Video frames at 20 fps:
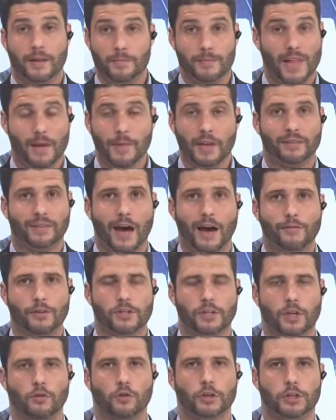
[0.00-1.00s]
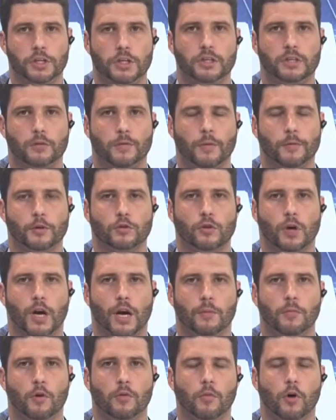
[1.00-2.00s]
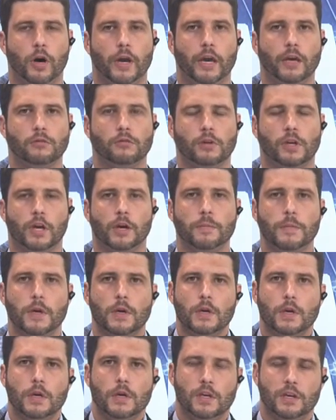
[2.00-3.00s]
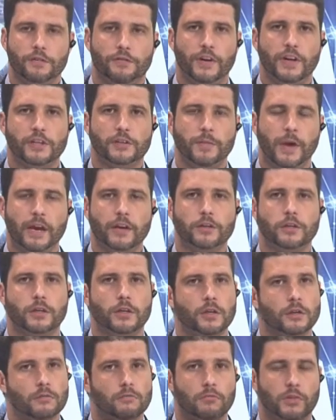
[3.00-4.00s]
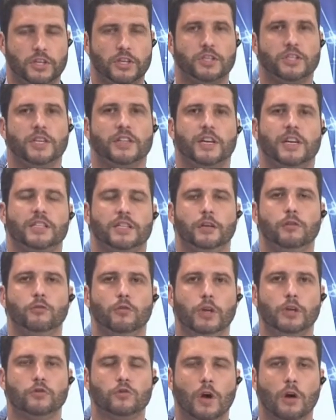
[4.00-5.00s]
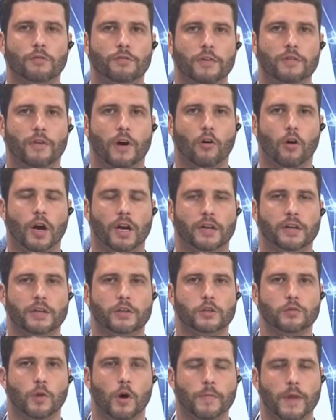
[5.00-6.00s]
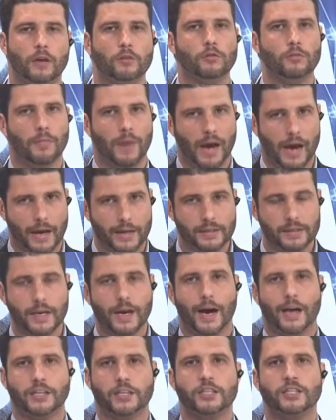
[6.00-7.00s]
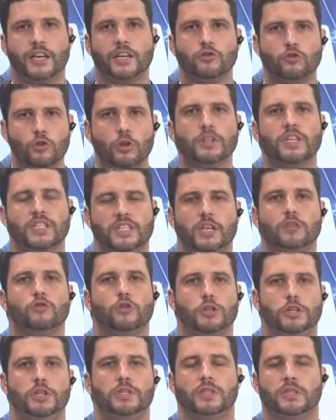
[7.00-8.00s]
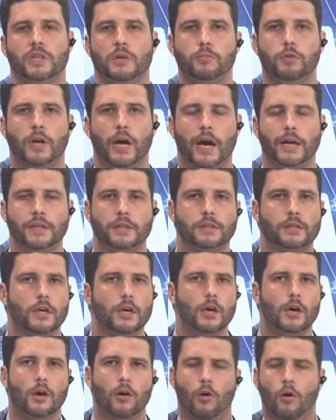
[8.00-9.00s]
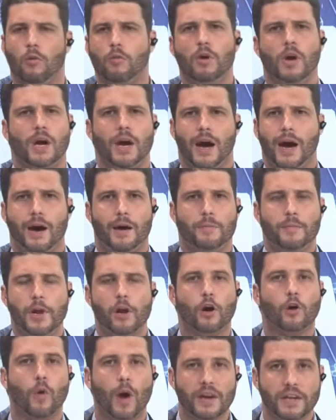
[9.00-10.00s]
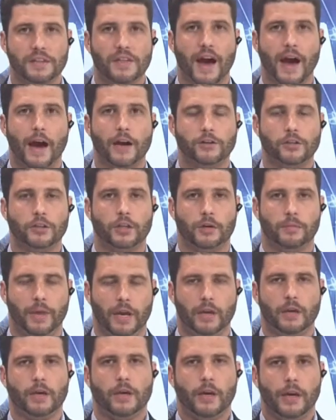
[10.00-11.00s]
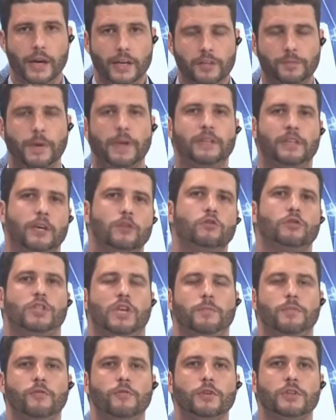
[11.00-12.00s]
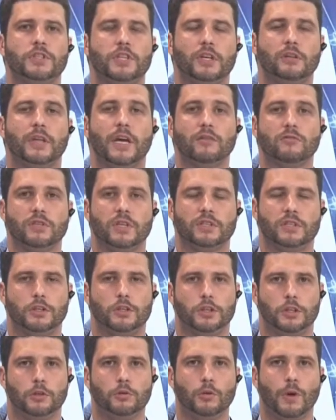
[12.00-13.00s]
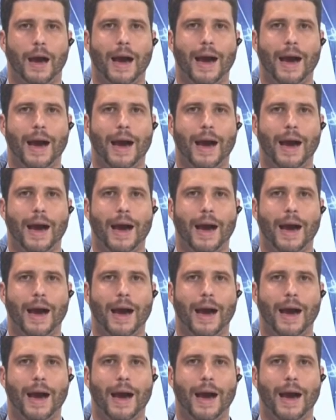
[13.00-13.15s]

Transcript: Lamentável essa notícia, uma pessoa acabou morrendo, né? E, infelizmente, a gente está trazendo isso ao vivo agora neste momento, mas a gente traz todas as notícias apuradas com a melhor qualidade e também respeitando sempre você que está nos assistindo